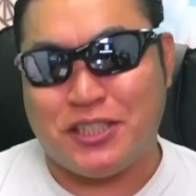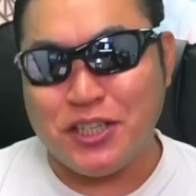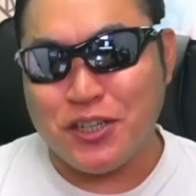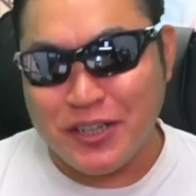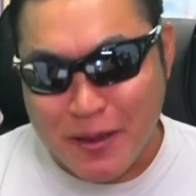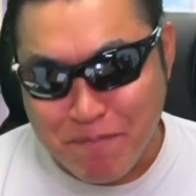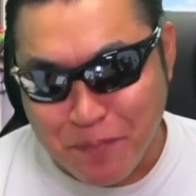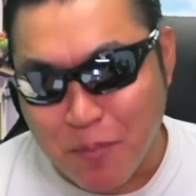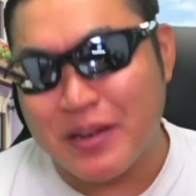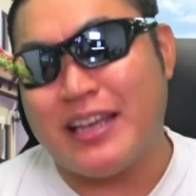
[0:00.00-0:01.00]

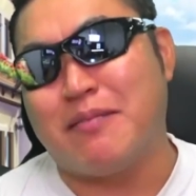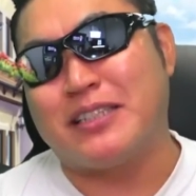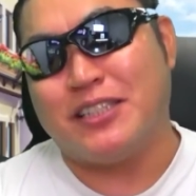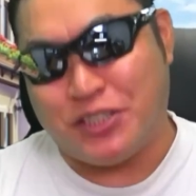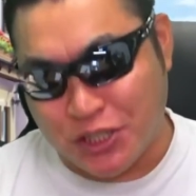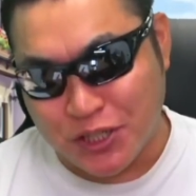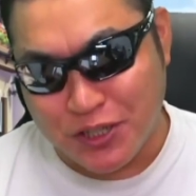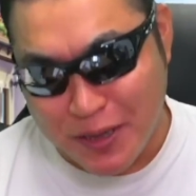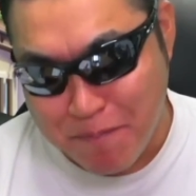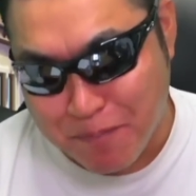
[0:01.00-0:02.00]
11本までいきます。
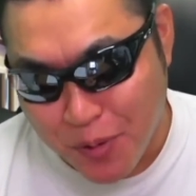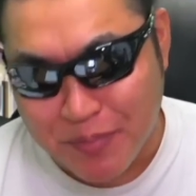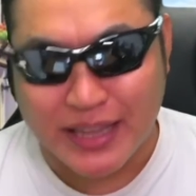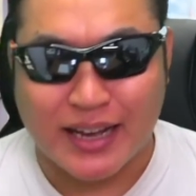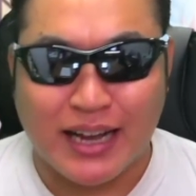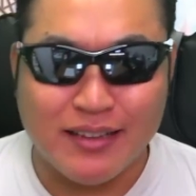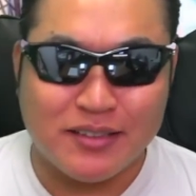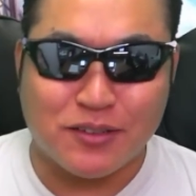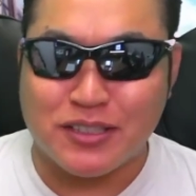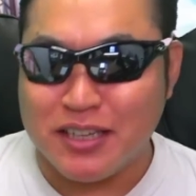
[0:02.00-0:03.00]
11本まで。
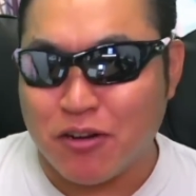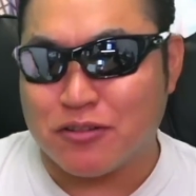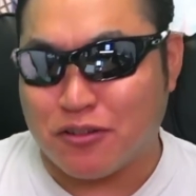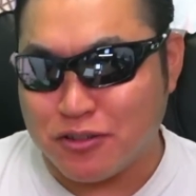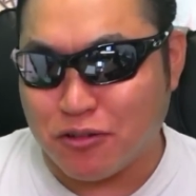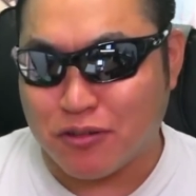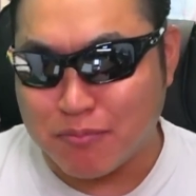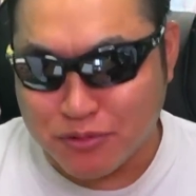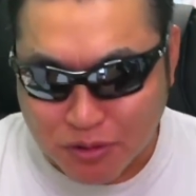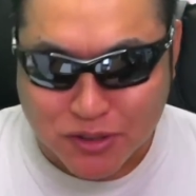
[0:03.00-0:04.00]
貫突2本というこ
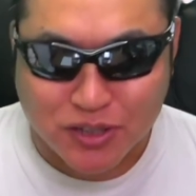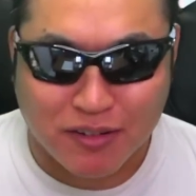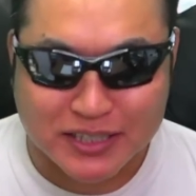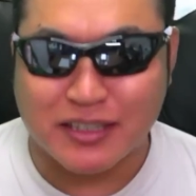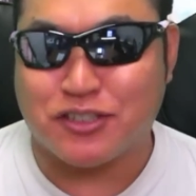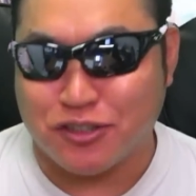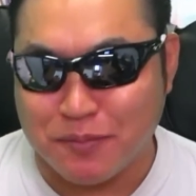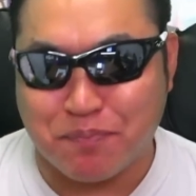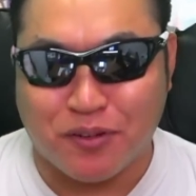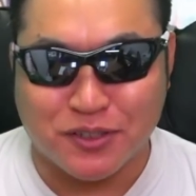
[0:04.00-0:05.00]
とは、無凸と合わせて
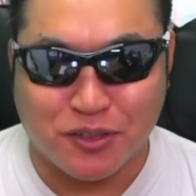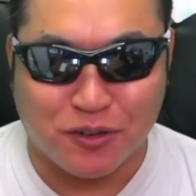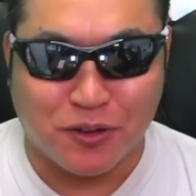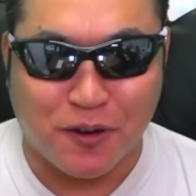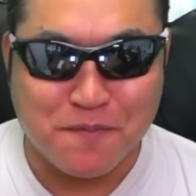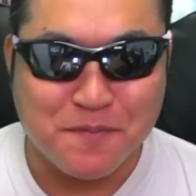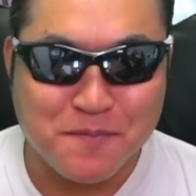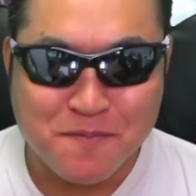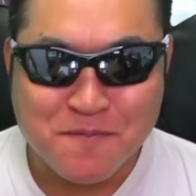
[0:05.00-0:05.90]
11本、そういうこと。